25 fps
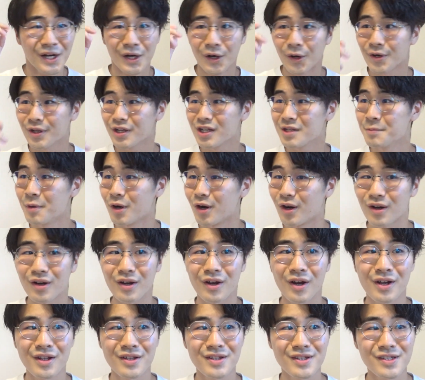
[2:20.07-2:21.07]
あれ今
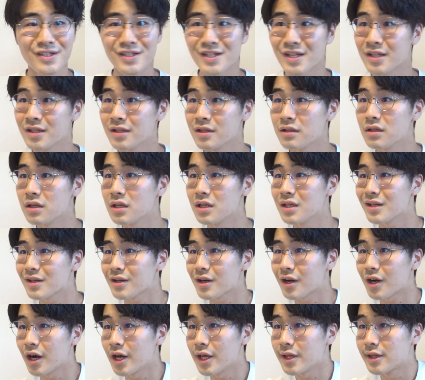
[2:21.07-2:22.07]
完全に
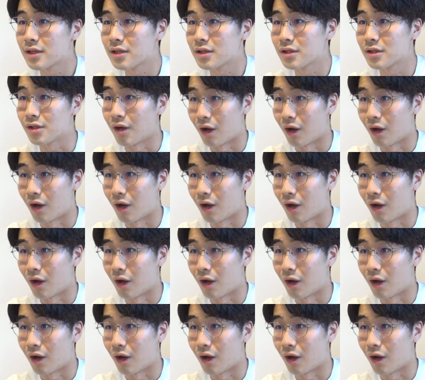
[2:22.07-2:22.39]
帰って